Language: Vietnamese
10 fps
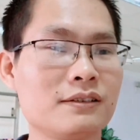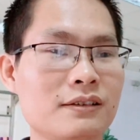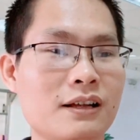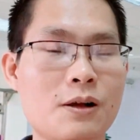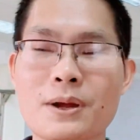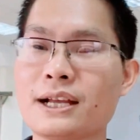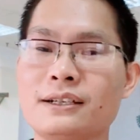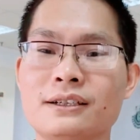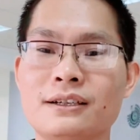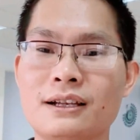học hành
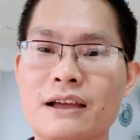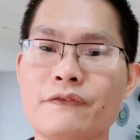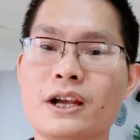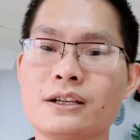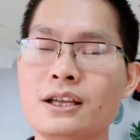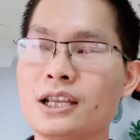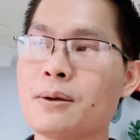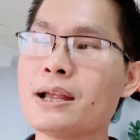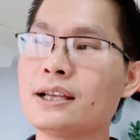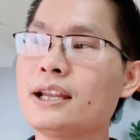làm việc thì các
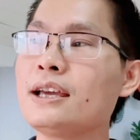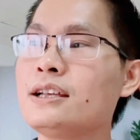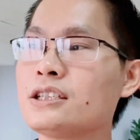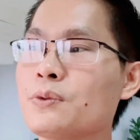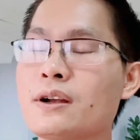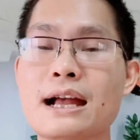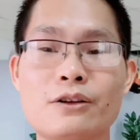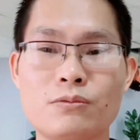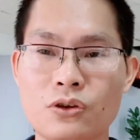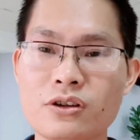bạn thấy đấy trong yoga
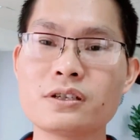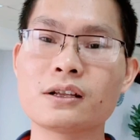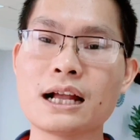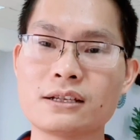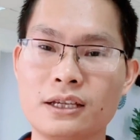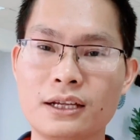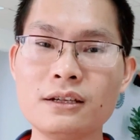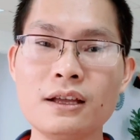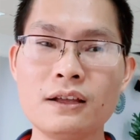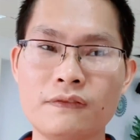cũng có sự thăng tiến
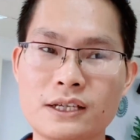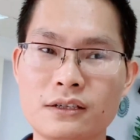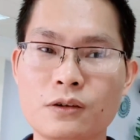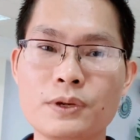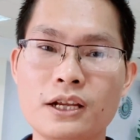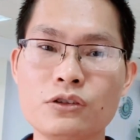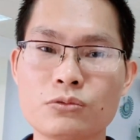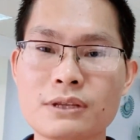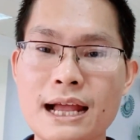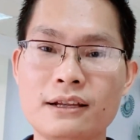và sự cống hiến của
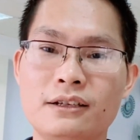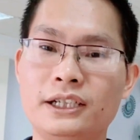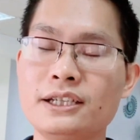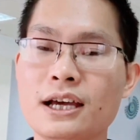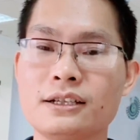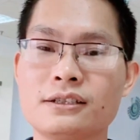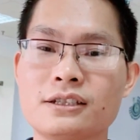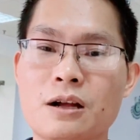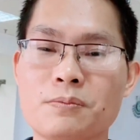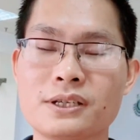chúng ta được ghi nhận
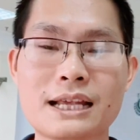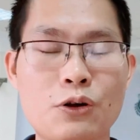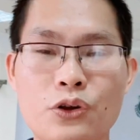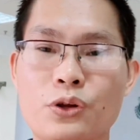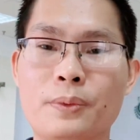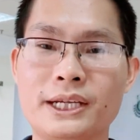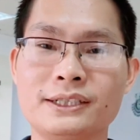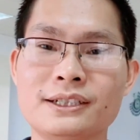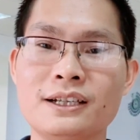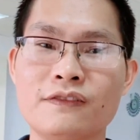trong cái xã hội của mình
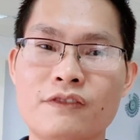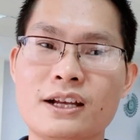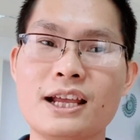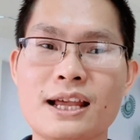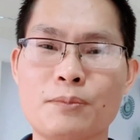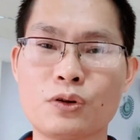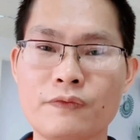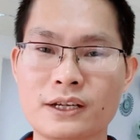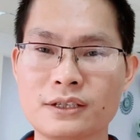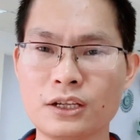và đây là một công
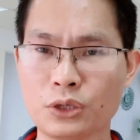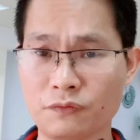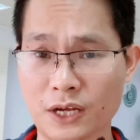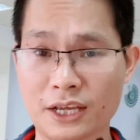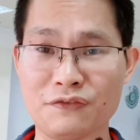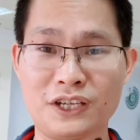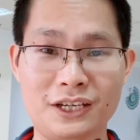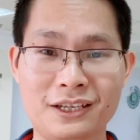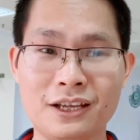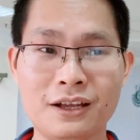việc rất là tuyệt vời
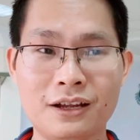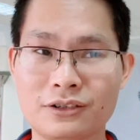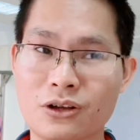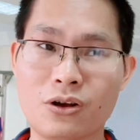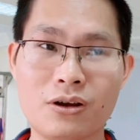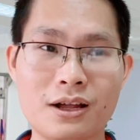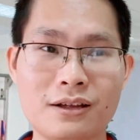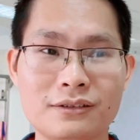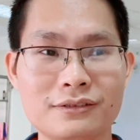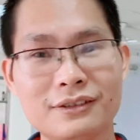vì nó
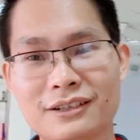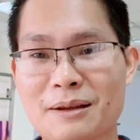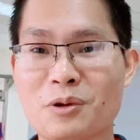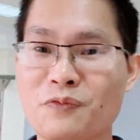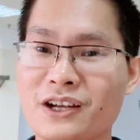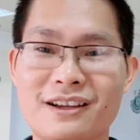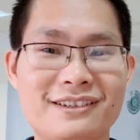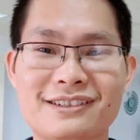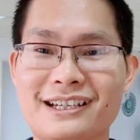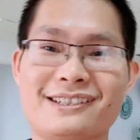làm công việc gần
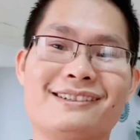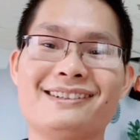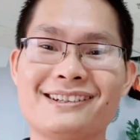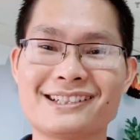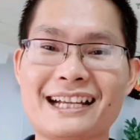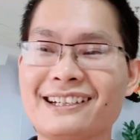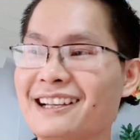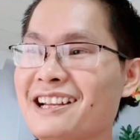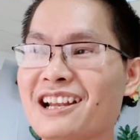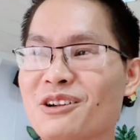như sạch sạch ở
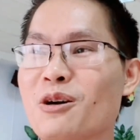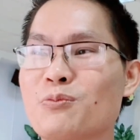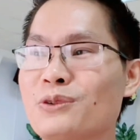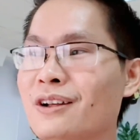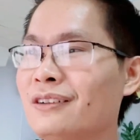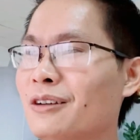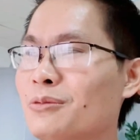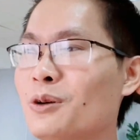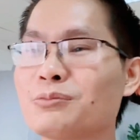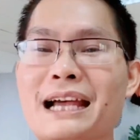đây nghĩa là không không
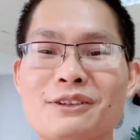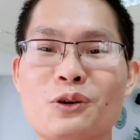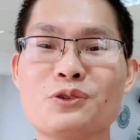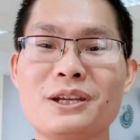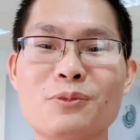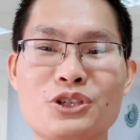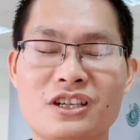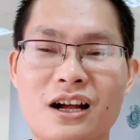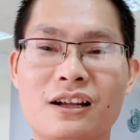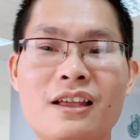không tạo ra ô nhiễm môi
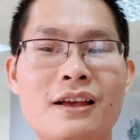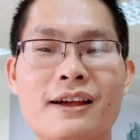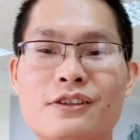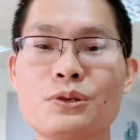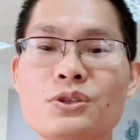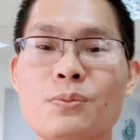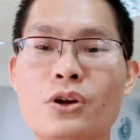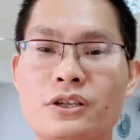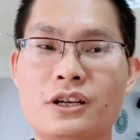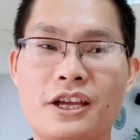trường à, giúp cho
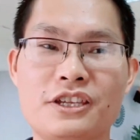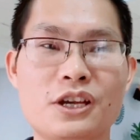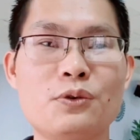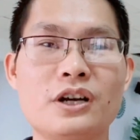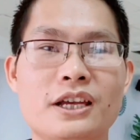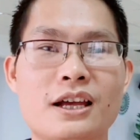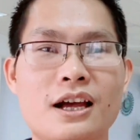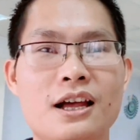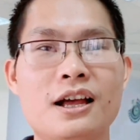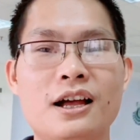mọi người nhiều người
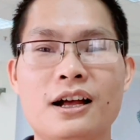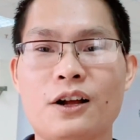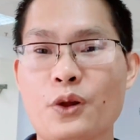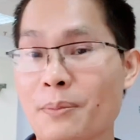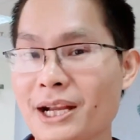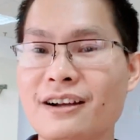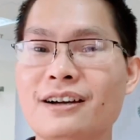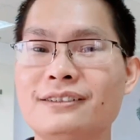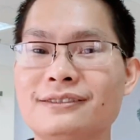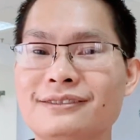à, à khỏe mạnh
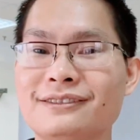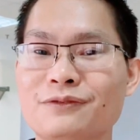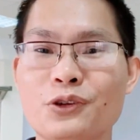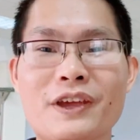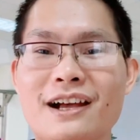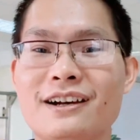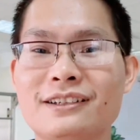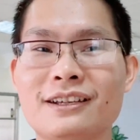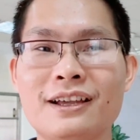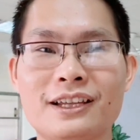hơn vui vẻ
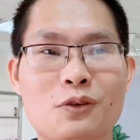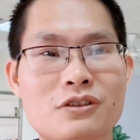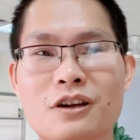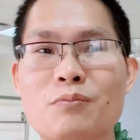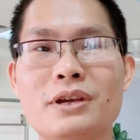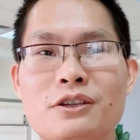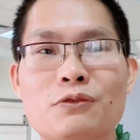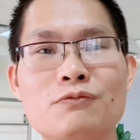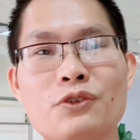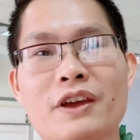hơn thì cuộc sống mình
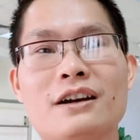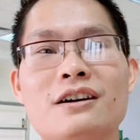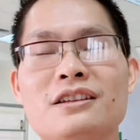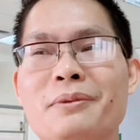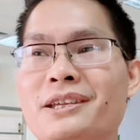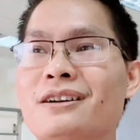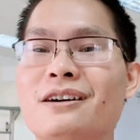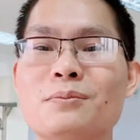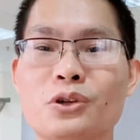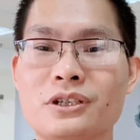cũng vui vẻ hơn thì mình
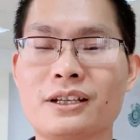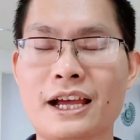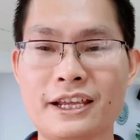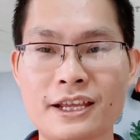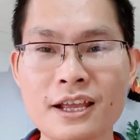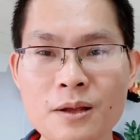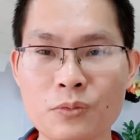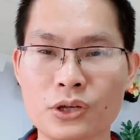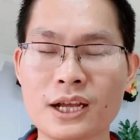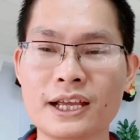nhớ một người thầy một
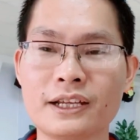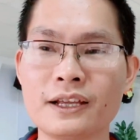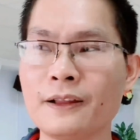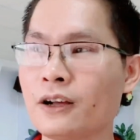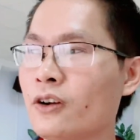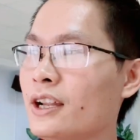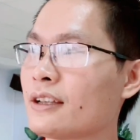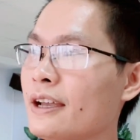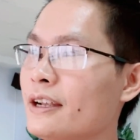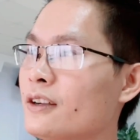người thầy gọi là
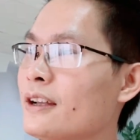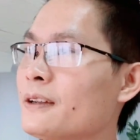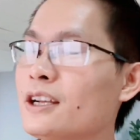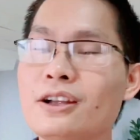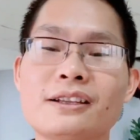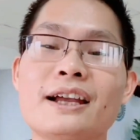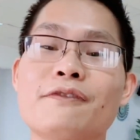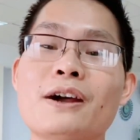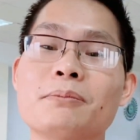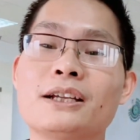thầy đấy gọi là thầy
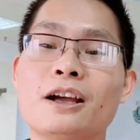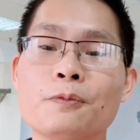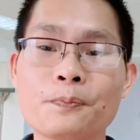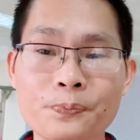phạm thành long